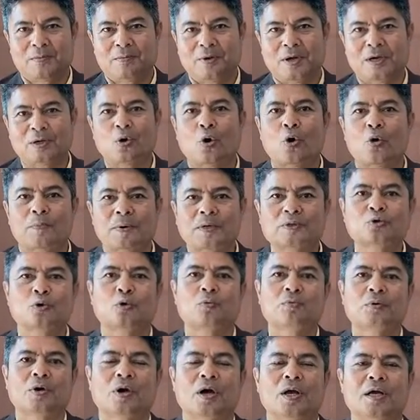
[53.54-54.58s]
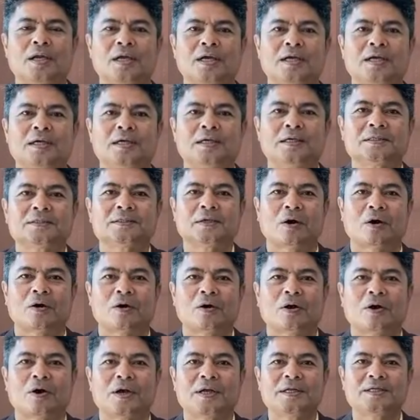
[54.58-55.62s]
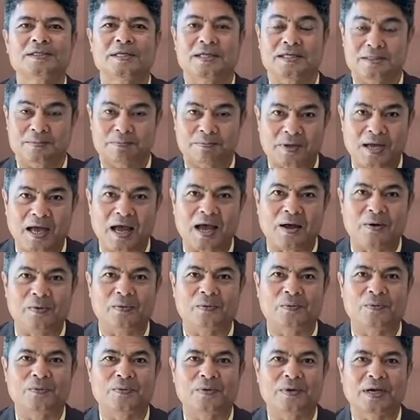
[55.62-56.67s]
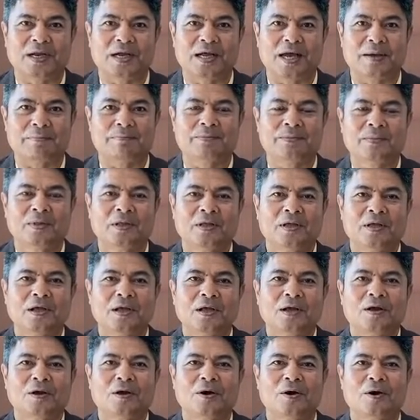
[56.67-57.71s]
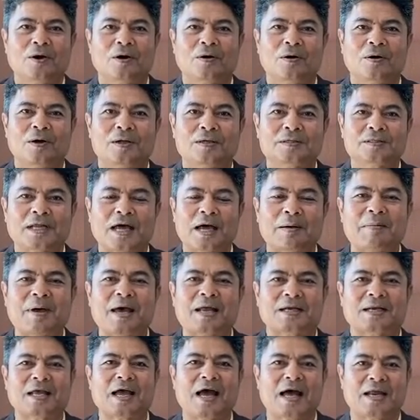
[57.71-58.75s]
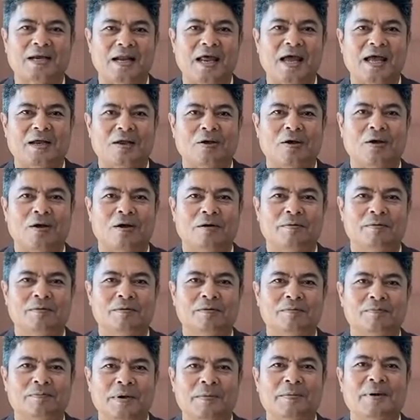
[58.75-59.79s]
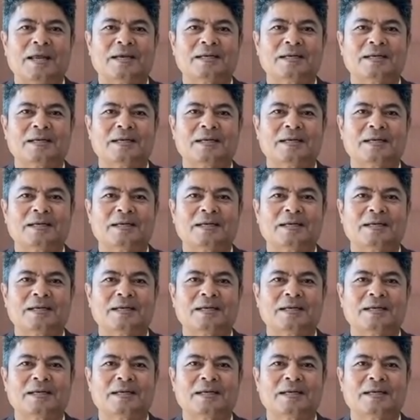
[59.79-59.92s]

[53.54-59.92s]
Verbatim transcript: วันองค์ประชุมก็เลยสองร้อยสี่สิบเก้านะครับก็สามารถขาดได้ก็ประมา